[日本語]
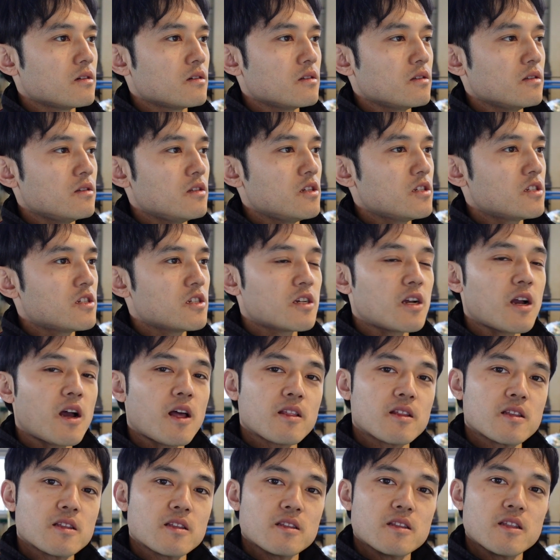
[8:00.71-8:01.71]
にじ
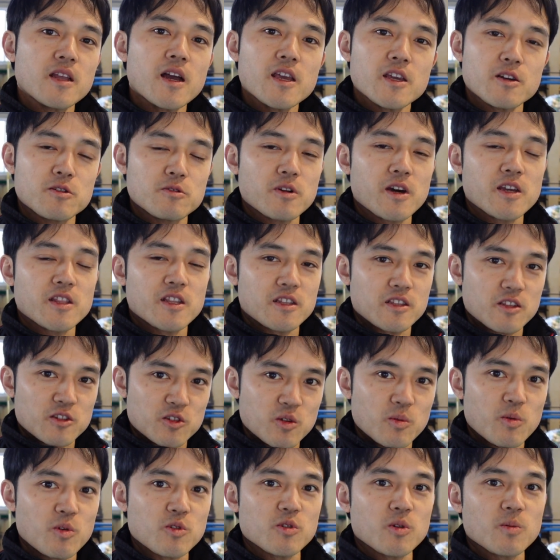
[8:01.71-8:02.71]
かんないくらいなんで
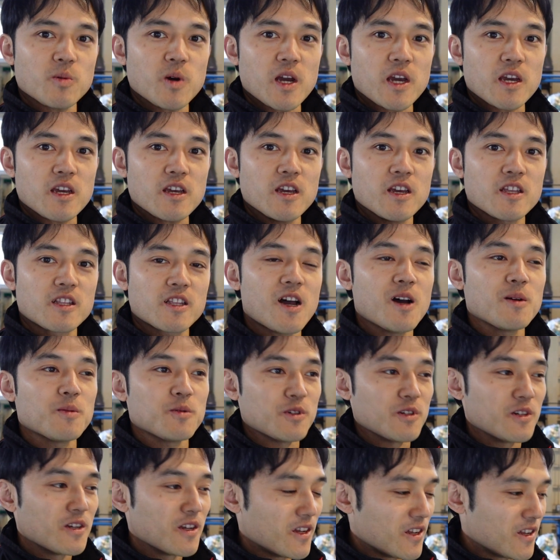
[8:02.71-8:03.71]
すよ、僕の場合。多
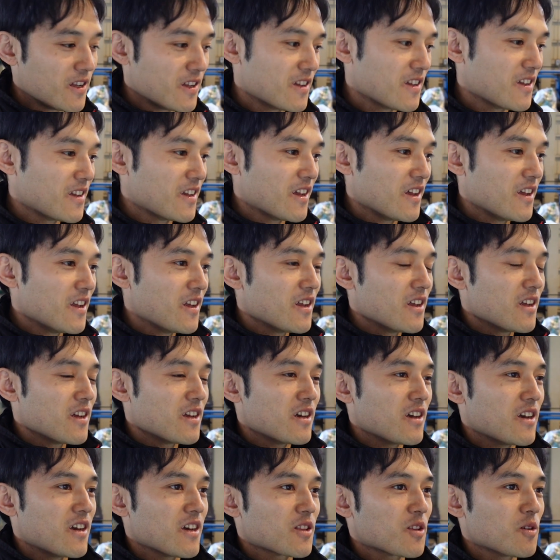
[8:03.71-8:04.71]
分
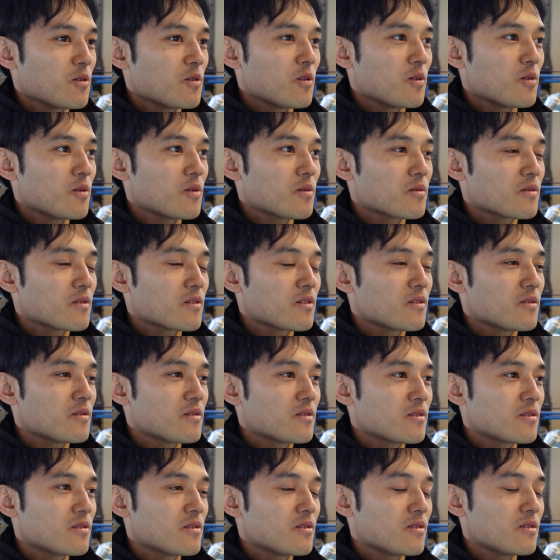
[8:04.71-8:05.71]
えっと
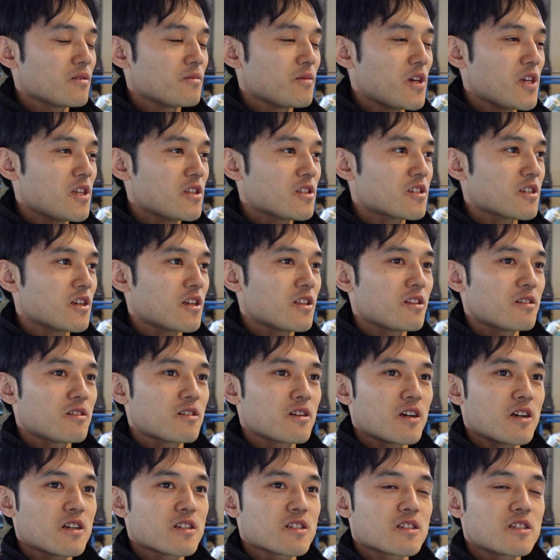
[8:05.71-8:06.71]
メインチャンネル
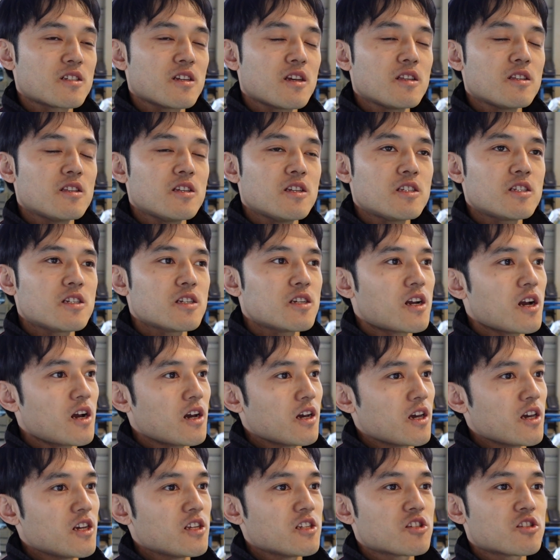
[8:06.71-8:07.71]
に関してにじ
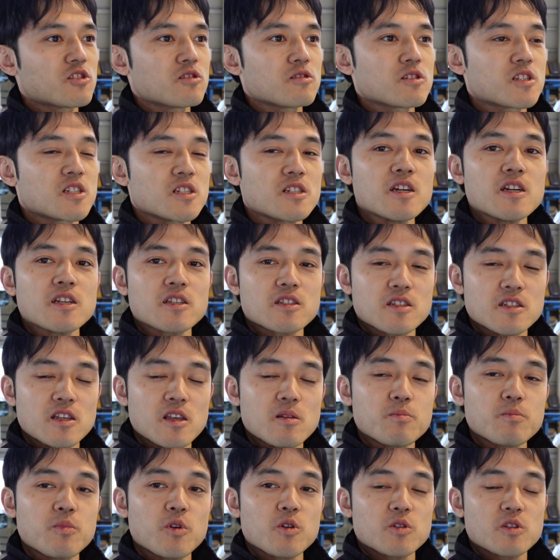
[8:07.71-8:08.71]
かん編集しないですね、
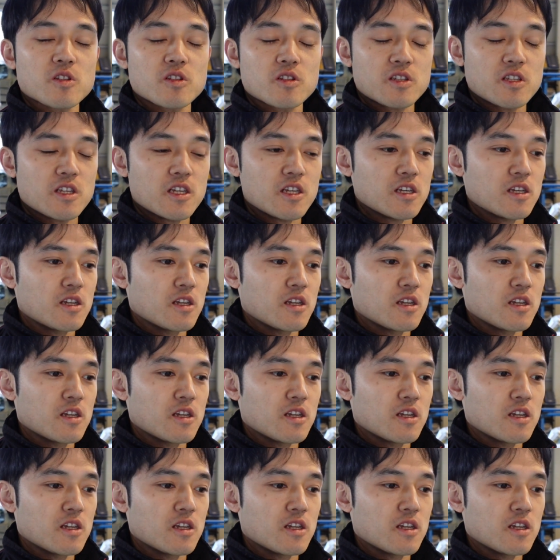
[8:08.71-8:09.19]
いっぽんにつき